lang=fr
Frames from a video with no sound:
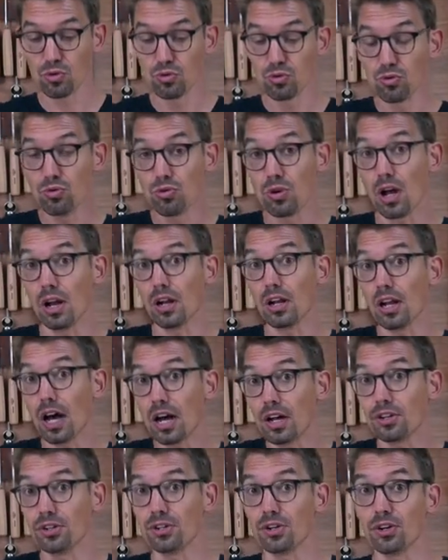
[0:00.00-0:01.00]
ou la
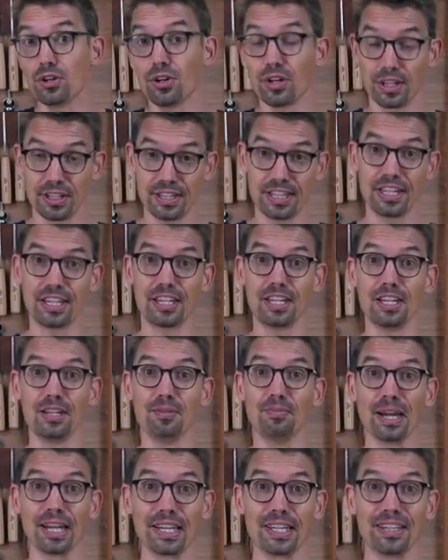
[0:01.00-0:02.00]
largeur
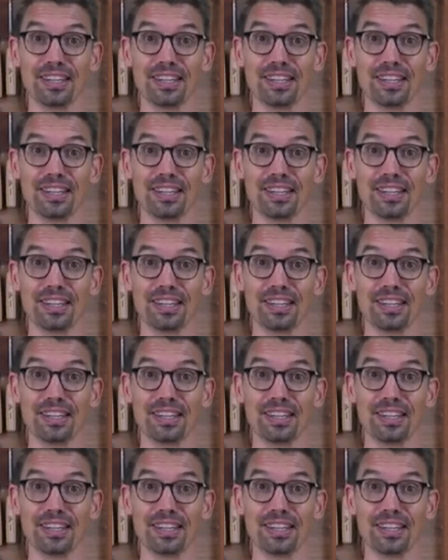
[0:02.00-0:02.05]
d'équilibré.